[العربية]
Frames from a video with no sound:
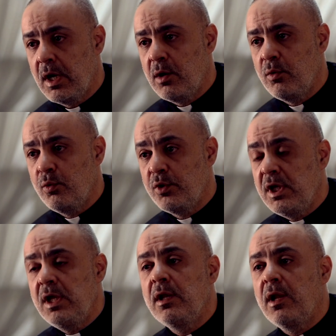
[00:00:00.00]
أو
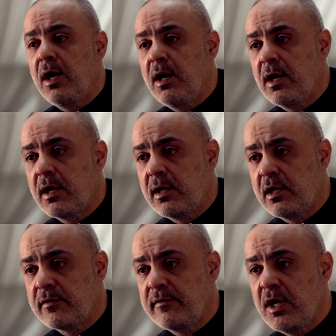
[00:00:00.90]
دين الآخر
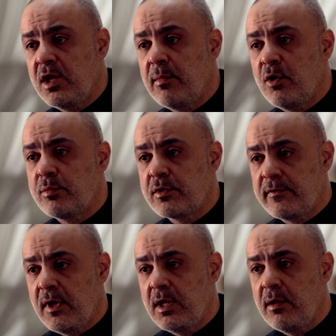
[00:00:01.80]
ليش صايم أو مش
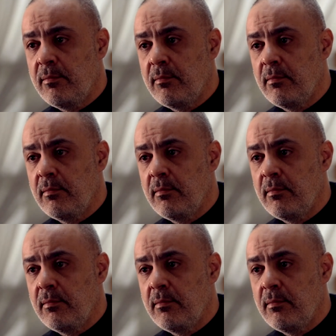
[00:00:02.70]
صايم